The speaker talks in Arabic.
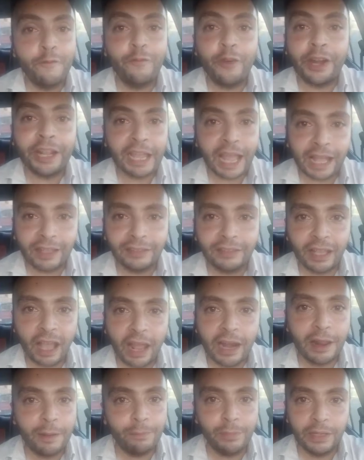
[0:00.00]
فرجع
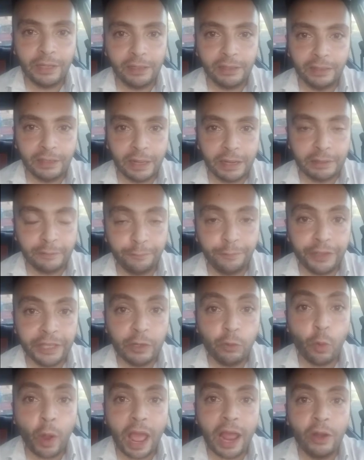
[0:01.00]
الثعلب
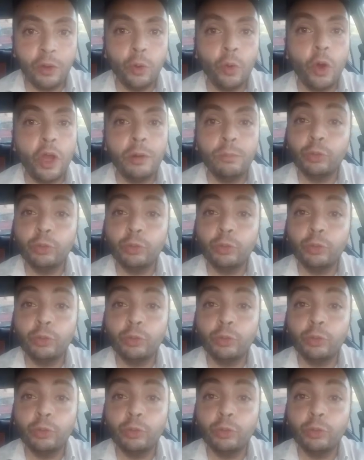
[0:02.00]
للفيل وقال له